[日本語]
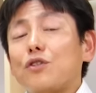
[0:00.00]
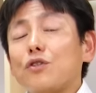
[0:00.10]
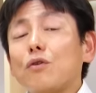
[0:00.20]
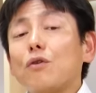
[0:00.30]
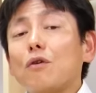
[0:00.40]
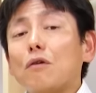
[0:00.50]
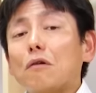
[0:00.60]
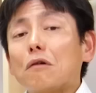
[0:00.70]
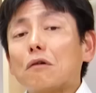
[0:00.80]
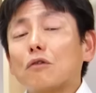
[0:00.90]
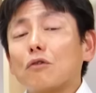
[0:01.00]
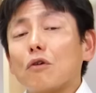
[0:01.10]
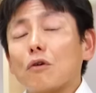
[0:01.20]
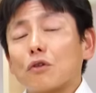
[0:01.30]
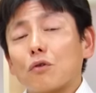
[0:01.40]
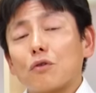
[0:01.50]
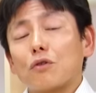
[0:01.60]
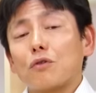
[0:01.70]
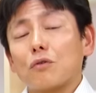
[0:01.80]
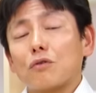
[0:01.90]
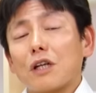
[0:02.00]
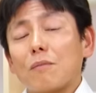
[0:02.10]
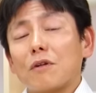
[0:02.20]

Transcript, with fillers: 需要と供給を比